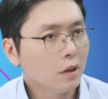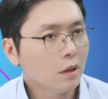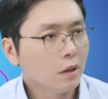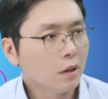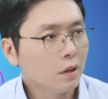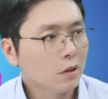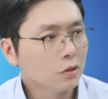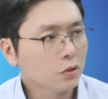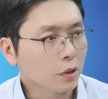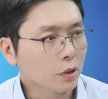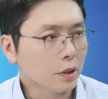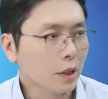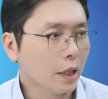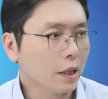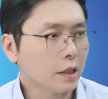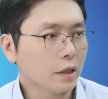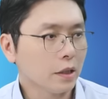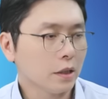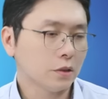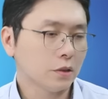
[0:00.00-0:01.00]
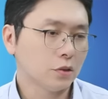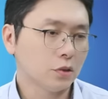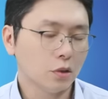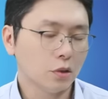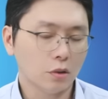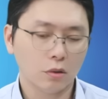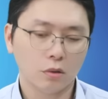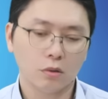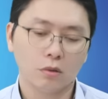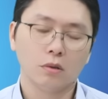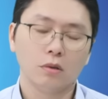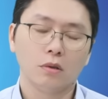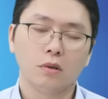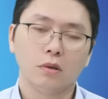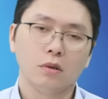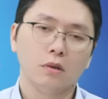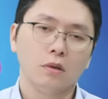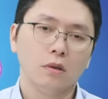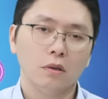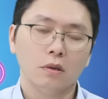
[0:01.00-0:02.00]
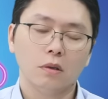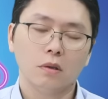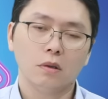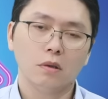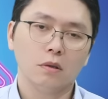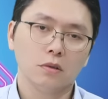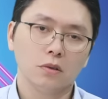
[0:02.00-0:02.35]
所以它也就哦，